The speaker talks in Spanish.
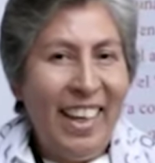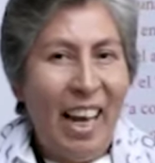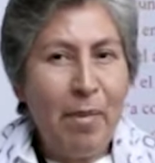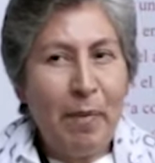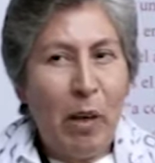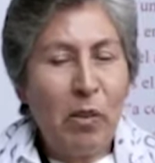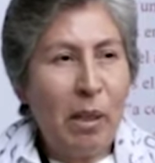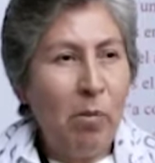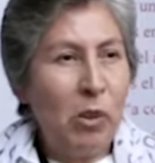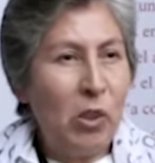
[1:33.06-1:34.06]
A mí me
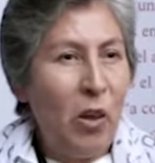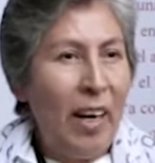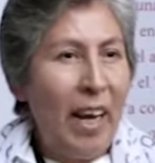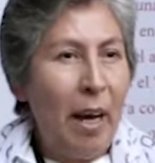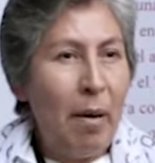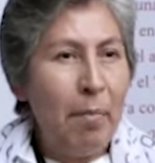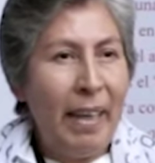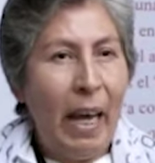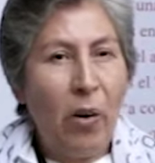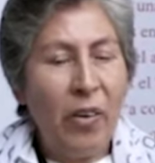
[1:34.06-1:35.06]
gusta mucho la
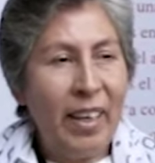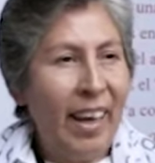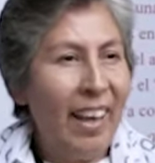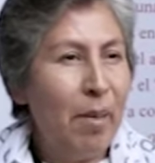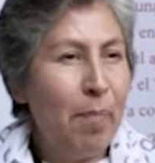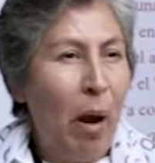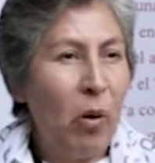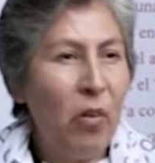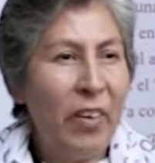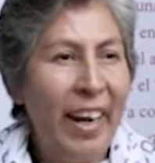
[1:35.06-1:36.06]
pedagogía de
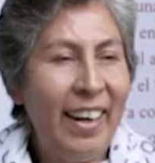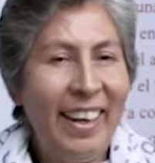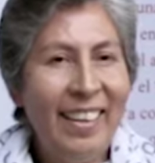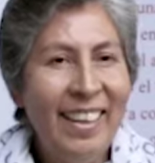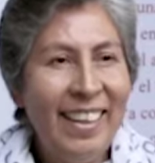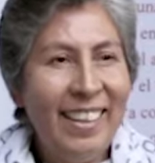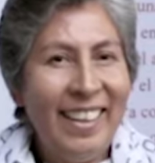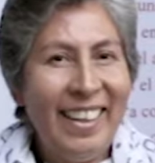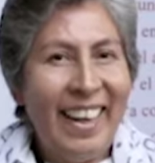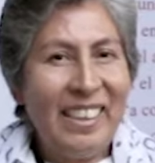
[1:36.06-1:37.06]
Paulo Freire
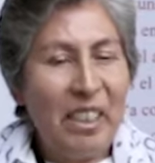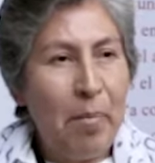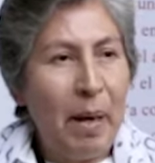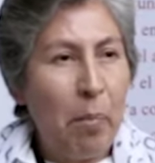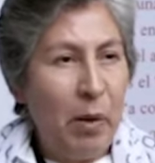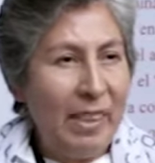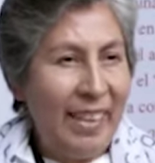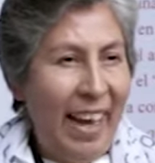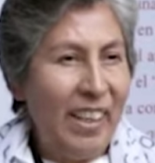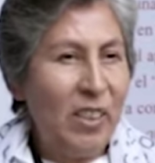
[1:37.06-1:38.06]
y él siempre
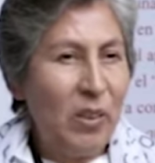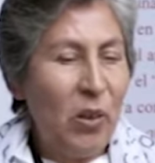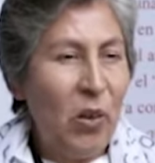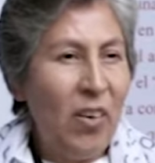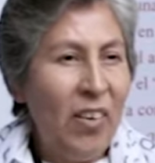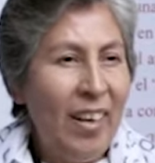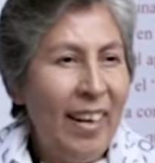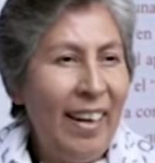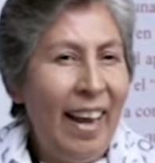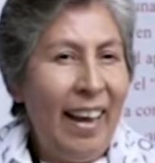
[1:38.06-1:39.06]
apuesta a eso, ¿no?
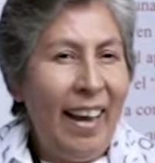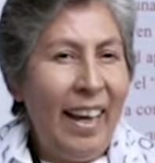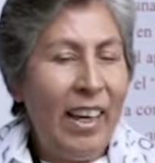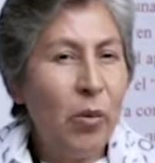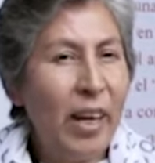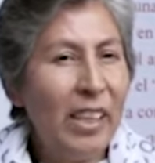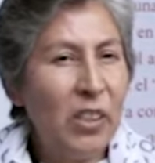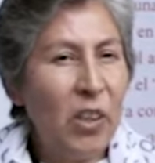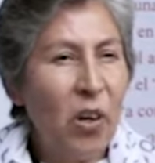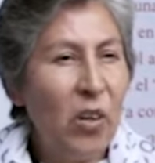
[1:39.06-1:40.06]
La
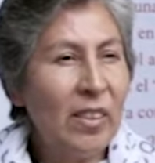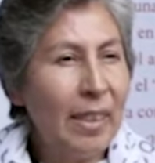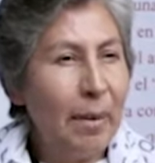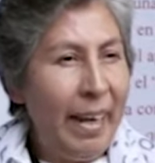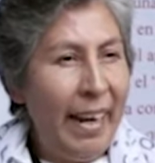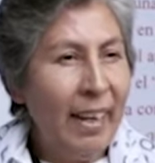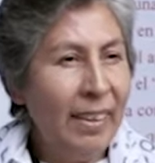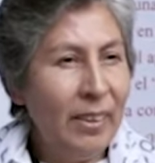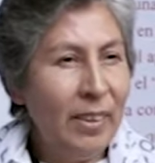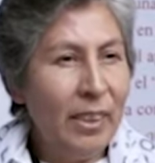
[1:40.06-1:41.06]
educación nos libera,
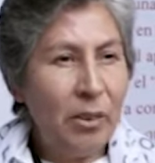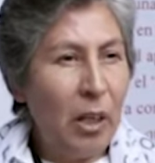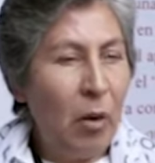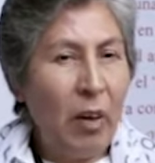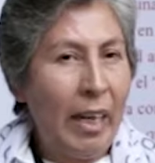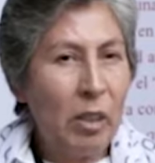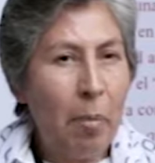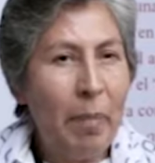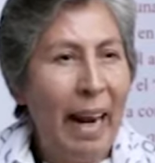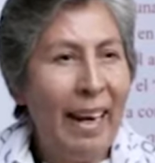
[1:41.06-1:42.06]
¿no? Es una
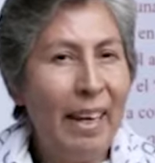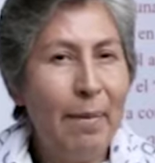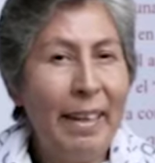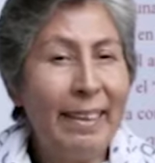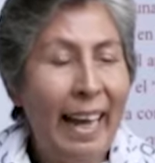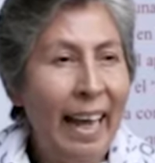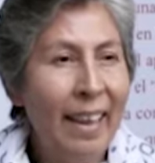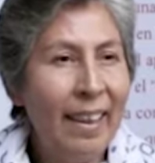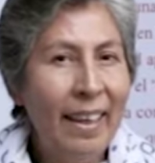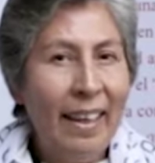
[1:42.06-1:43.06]
educación para la libertad.
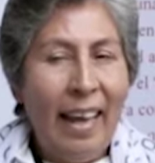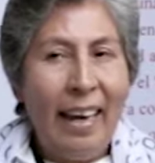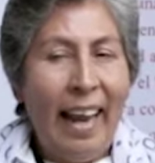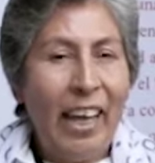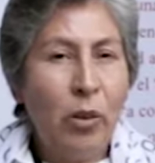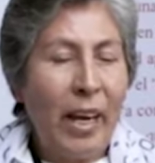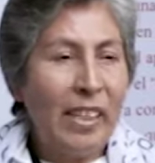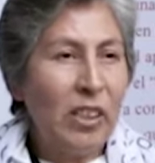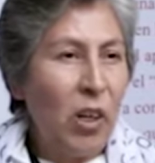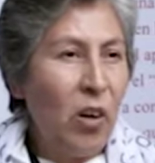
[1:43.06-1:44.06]
La
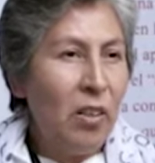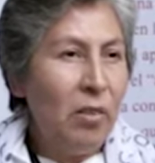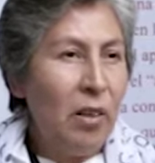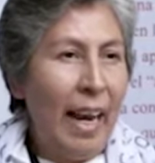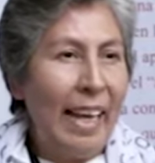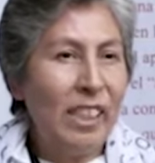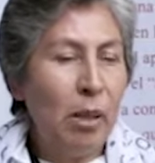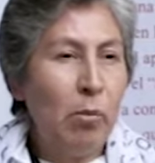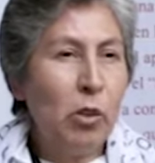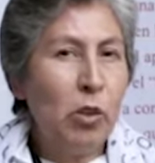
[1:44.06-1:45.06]
educación la
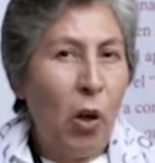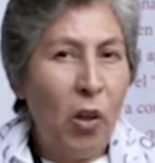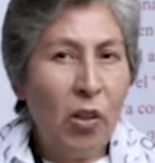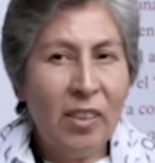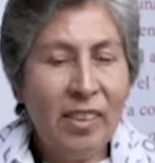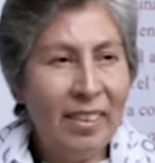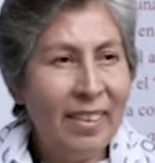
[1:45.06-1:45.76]
hacemos todos,